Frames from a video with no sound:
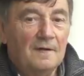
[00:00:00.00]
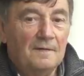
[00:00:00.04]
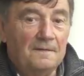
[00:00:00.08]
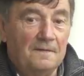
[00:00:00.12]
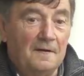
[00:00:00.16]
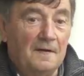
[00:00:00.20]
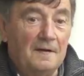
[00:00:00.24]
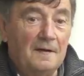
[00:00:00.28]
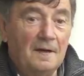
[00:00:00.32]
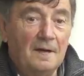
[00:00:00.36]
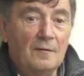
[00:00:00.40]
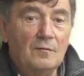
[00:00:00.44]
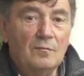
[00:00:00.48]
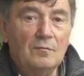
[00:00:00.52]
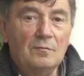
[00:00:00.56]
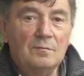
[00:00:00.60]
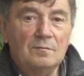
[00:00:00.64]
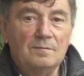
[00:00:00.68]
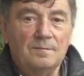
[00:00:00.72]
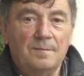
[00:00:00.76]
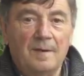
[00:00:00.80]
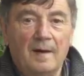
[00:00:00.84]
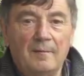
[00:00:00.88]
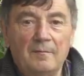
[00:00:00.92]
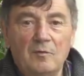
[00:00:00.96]
tenían
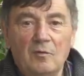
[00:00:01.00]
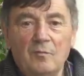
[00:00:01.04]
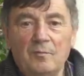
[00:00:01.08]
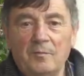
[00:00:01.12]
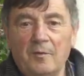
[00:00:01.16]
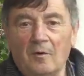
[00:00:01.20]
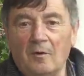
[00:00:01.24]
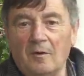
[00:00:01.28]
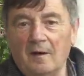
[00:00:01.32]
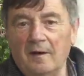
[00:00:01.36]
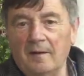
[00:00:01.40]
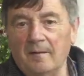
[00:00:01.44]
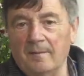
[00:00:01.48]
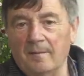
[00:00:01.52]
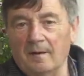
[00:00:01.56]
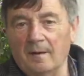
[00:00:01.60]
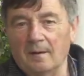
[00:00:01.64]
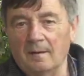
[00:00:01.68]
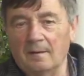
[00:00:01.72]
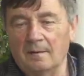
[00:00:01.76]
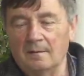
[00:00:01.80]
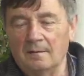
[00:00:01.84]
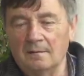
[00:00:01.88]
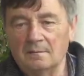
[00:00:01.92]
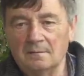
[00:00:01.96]
para mí un problema,
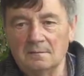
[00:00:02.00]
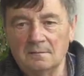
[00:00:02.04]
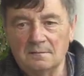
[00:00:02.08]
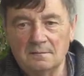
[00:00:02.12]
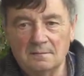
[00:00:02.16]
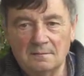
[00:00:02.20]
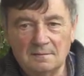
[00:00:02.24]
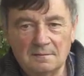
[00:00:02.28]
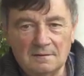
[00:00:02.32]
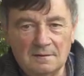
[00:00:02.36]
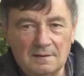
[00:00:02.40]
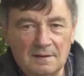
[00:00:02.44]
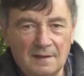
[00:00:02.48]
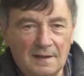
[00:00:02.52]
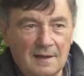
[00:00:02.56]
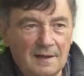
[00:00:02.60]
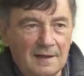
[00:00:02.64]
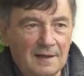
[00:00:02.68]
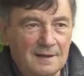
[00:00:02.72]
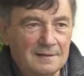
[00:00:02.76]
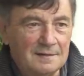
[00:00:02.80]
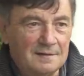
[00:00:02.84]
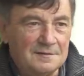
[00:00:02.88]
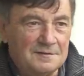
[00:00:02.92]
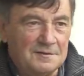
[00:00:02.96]
que eran
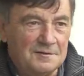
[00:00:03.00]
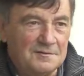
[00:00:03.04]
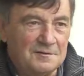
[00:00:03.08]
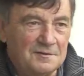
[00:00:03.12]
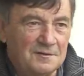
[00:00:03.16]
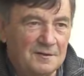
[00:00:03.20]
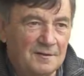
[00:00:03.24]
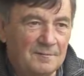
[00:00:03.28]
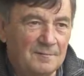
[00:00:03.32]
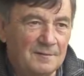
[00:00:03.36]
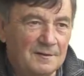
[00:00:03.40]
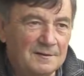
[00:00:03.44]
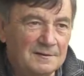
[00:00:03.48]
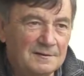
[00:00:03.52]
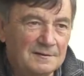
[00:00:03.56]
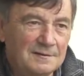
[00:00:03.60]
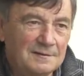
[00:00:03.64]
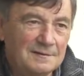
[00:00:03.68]
antisistemas.